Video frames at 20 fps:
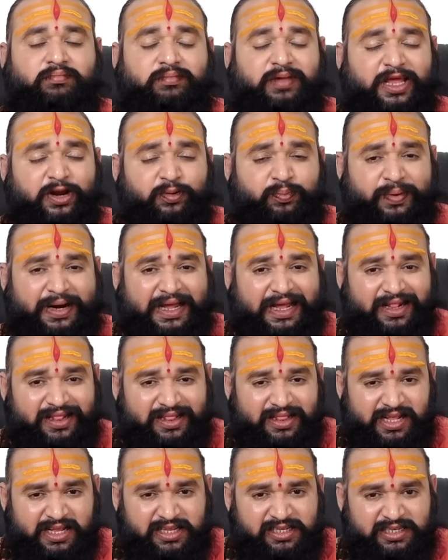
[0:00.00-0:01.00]
మీరు
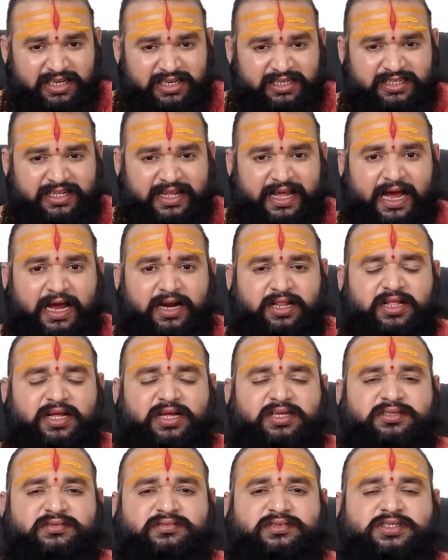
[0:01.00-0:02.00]
ప్రయత్నం చేస్తే
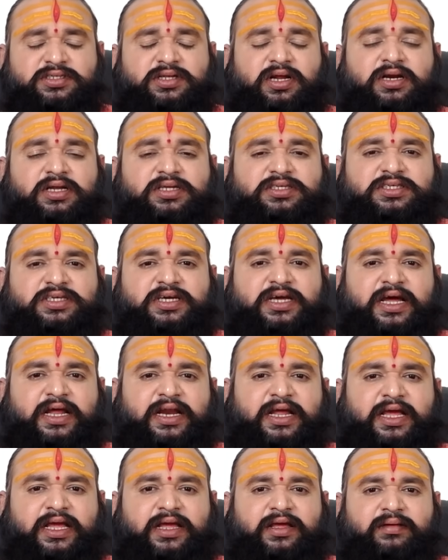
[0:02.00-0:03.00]
ఆర్థిక సంస్థల నుంచి
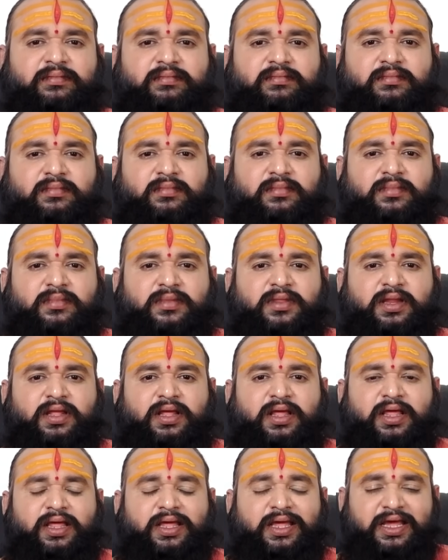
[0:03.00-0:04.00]
కానీ
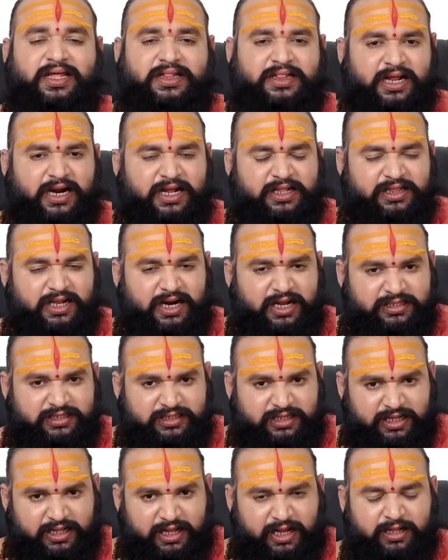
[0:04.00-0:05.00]
ఇతరత్ర
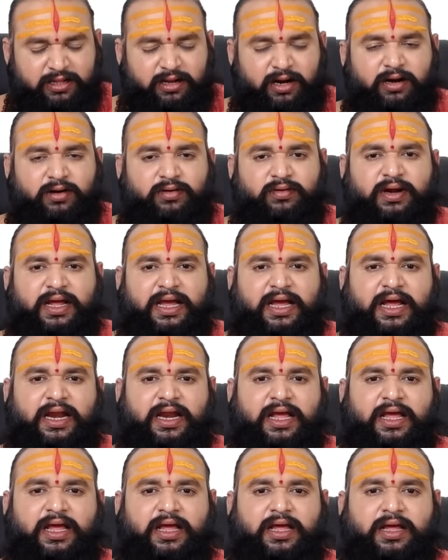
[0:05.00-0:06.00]
స్థితిగతుల నుండి
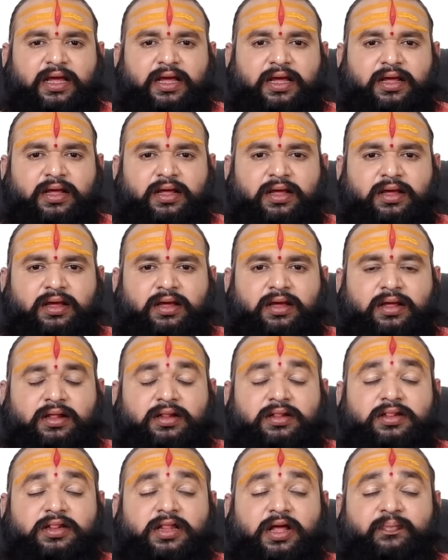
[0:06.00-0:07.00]
కానీ
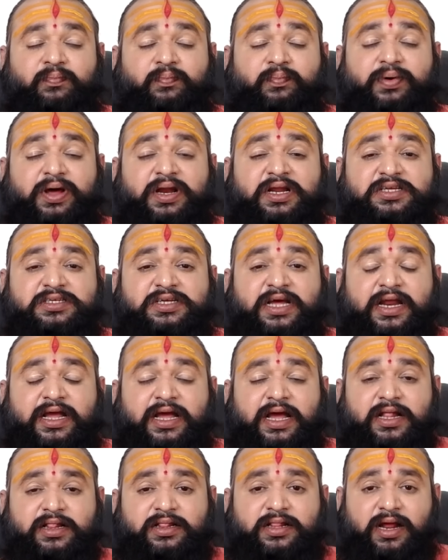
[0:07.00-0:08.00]

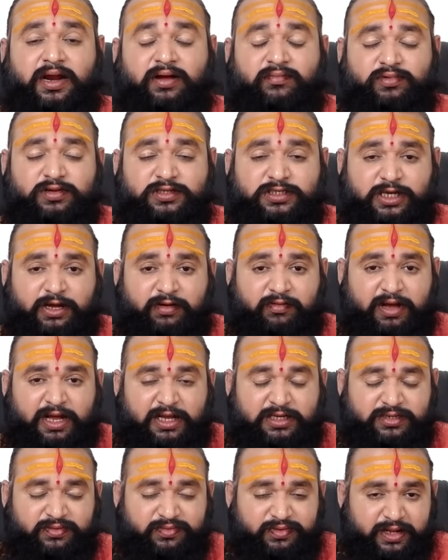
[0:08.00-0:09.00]
తప్పనిసరిగా ధనం వచ్చే
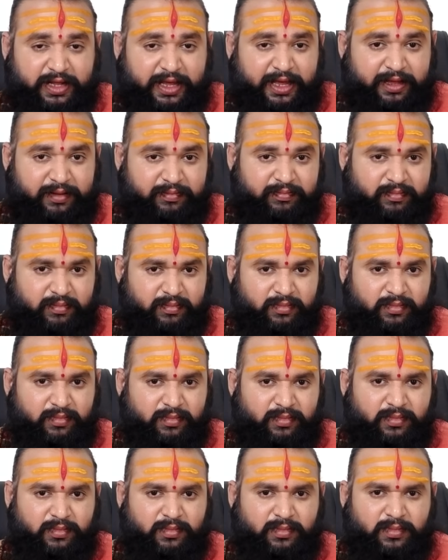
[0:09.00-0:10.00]
అవకాశం ఉంది
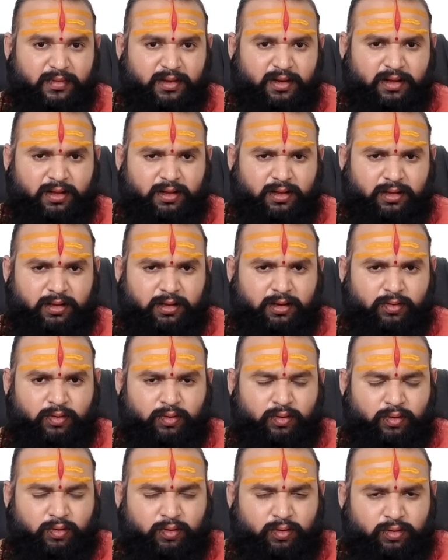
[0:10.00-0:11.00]

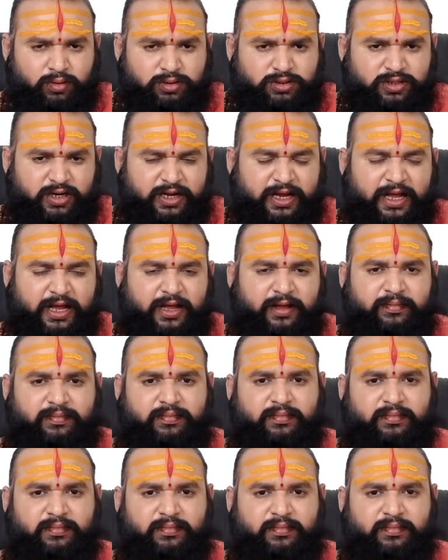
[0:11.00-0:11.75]
ఎన్నో రోజులుగా